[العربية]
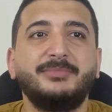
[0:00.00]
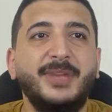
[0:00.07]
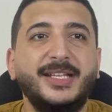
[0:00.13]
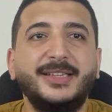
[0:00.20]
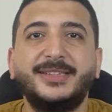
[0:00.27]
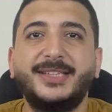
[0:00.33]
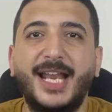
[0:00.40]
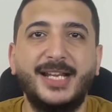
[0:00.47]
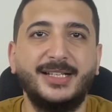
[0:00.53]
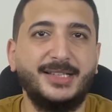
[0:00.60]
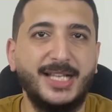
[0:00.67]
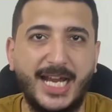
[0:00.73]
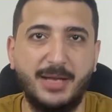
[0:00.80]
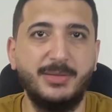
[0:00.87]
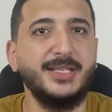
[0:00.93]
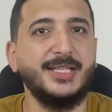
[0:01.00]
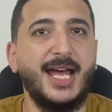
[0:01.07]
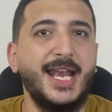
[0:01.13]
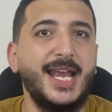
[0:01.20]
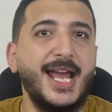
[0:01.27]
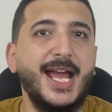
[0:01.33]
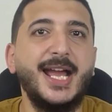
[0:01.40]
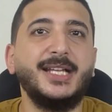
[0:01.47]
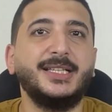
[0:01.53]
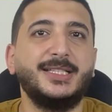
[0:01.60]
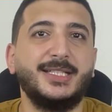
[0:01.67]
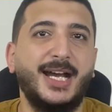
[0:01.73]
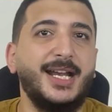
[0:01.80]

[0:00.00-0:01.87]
من 3 لخمس حلقات